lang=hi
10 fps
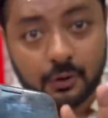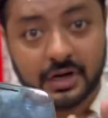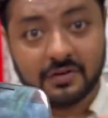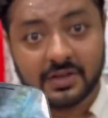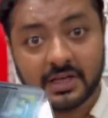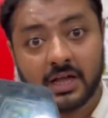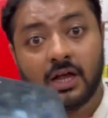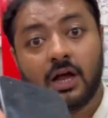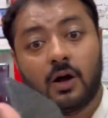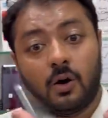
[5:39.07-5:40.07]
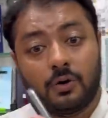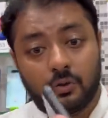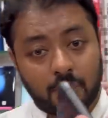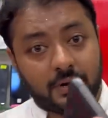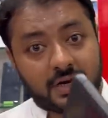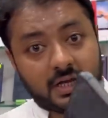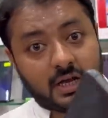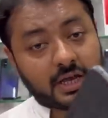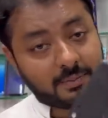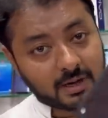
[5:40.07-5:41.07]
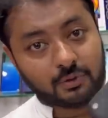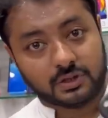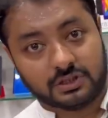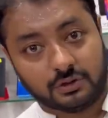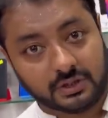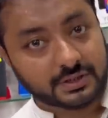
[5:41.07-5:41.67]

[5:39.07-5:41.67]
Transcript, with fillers: ट्वेंटी वन है और नॉन पीटीए कैमरा बहुत अच्छा होता है